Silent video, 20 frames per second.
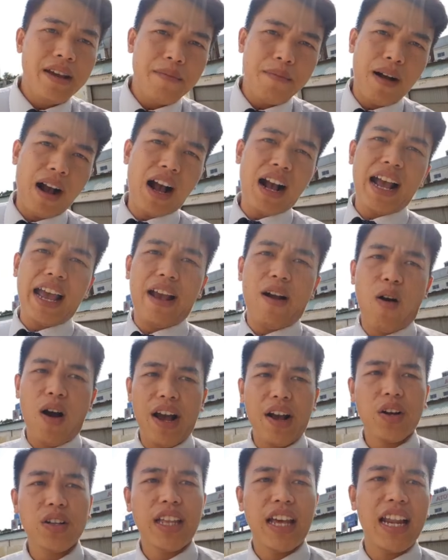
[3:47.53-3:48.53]
mà ngân hàng
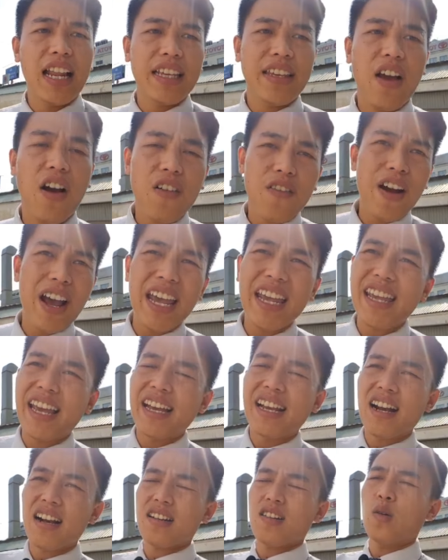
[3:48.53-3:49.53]
ngoài có thể là cho vay
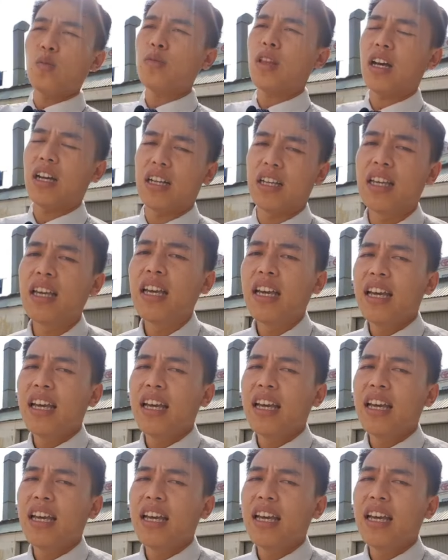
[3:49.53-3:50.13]
giải ngân đúng thời